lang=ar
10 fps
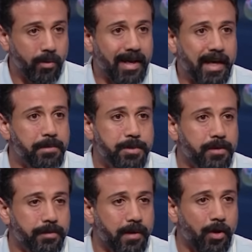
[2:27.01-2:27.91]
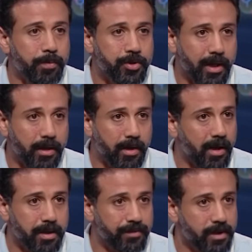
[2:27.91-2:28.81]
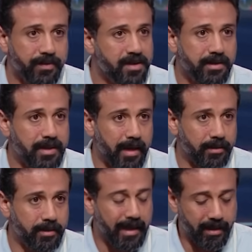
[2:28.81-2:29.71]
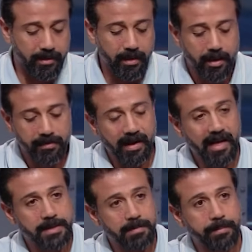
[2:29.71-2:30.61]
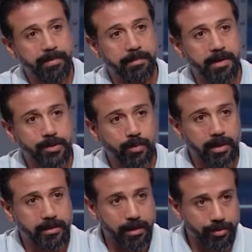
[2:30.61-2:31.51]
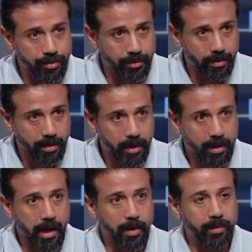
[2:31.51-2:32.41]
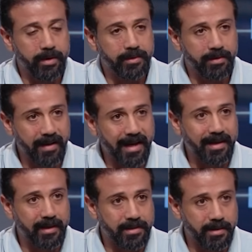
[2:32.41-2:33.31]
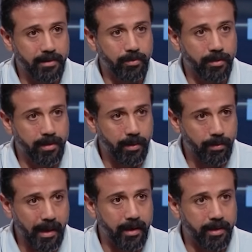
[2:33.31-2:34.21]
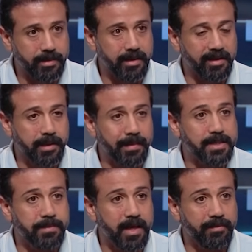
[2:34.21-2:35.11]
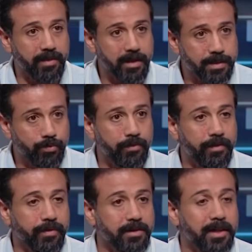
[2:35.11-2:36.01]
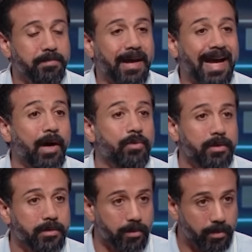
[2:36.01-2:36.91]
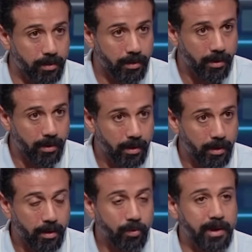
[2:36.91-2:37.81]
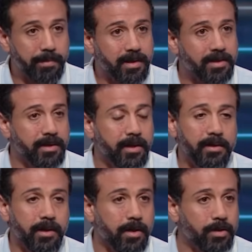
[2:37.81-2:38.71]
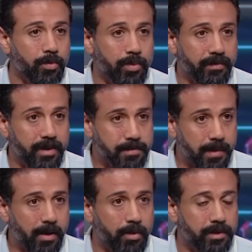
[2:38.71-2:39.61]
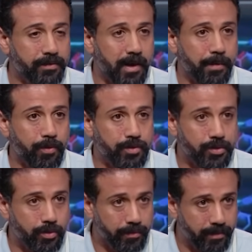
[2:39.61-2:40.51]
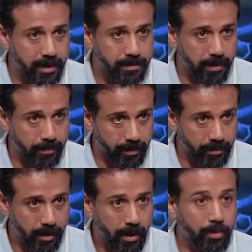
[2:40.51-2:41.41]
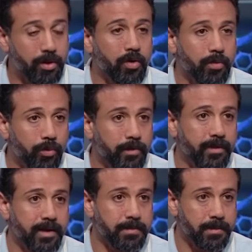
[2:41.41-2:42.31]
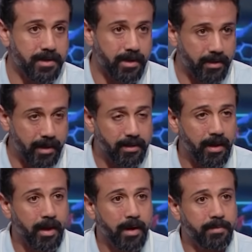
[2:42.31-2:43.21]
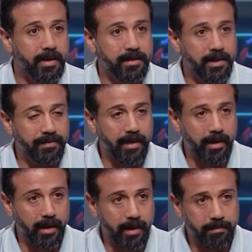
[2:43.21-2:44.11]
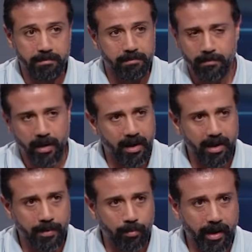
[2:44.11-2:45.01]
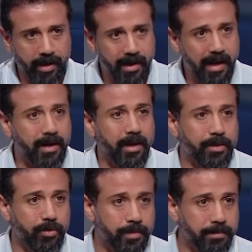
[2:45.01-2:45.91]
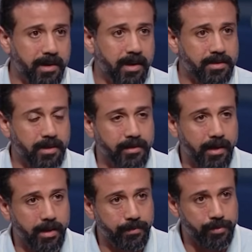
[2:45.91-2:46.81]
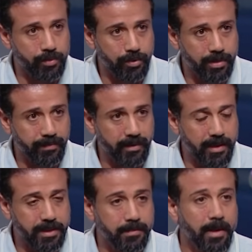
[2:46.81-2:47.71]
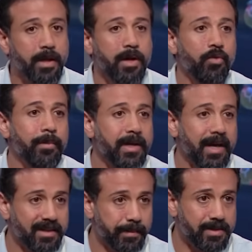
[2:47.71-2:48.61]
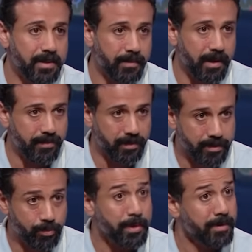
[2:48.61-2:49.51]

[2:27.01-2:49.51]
ولكن مش بترفعه بشكل لحظي في ظرف ست ساعات يعني أوه. في آه. حاجه اسمها البريمنسترال تنشن او انتفاخ الجسد الانثوي على اثر احتباس مياه في جسمه في فتره ما حول الدار اوكي وده بيحصل نتيجه تغيرات هرمونيه في جسمها وارتفاع البروجسترون في جسم البنت مم. وده هرمون في جسم السيدات بيرتفع لمراحل معينه على اثره بيبدا يحصل تغيرات فسيولوجيه في الجسم مم. ومنها احتباس المياه في الجسم وده مم.